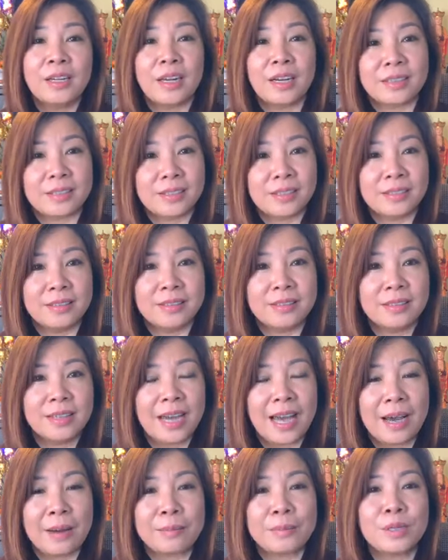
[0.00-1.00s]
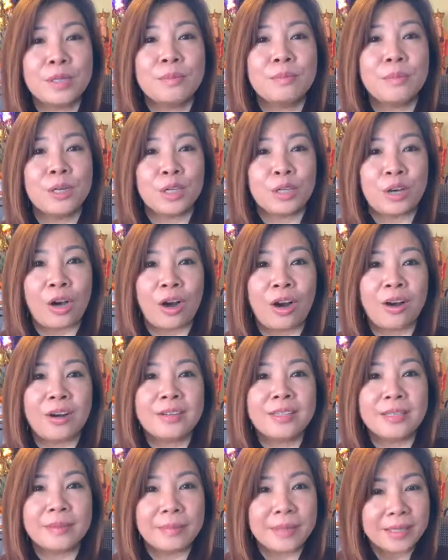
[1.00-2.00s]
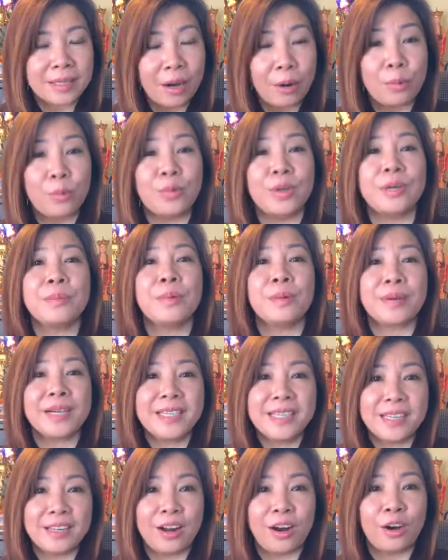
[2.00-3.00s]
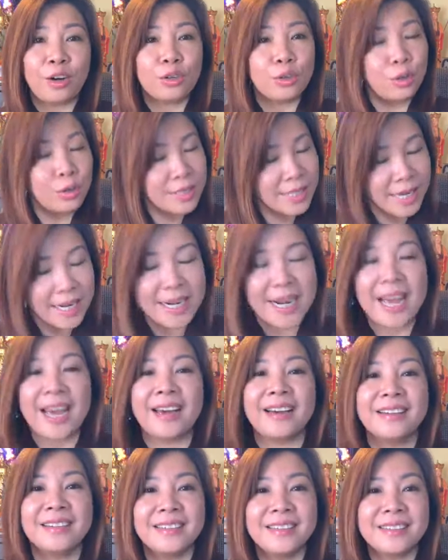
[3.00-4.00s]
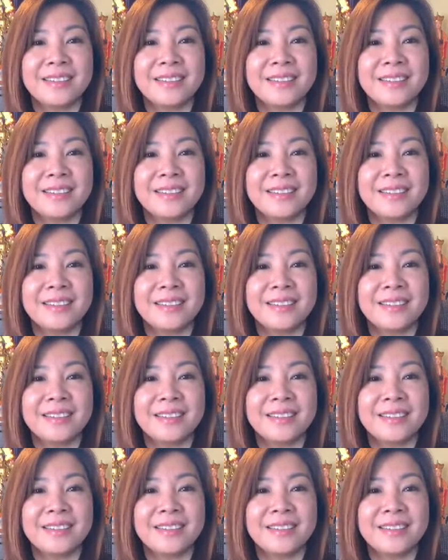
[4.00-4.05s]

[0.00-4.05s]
thật sự âm đức mình có thì mình cầu nguyện một cái gì đó nó sẽ ra